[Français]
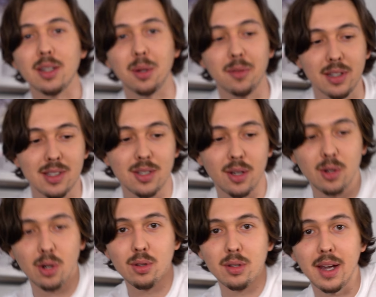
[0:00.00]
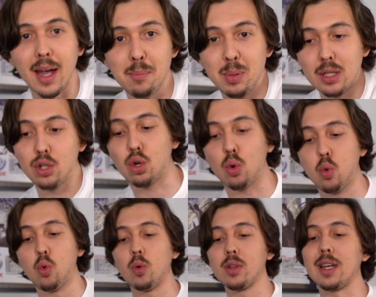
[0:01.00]
90 secondes, rapide.
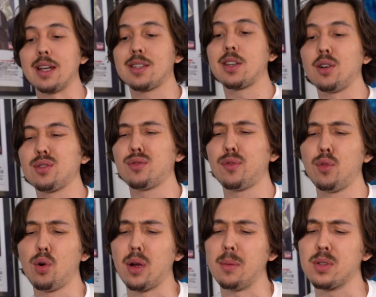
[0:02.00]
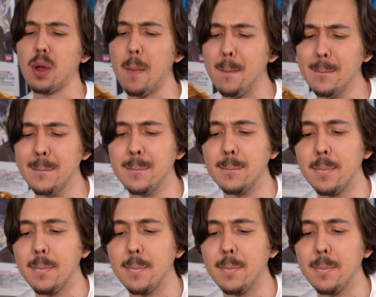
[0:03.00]
ça sort du four comme ça. Hum!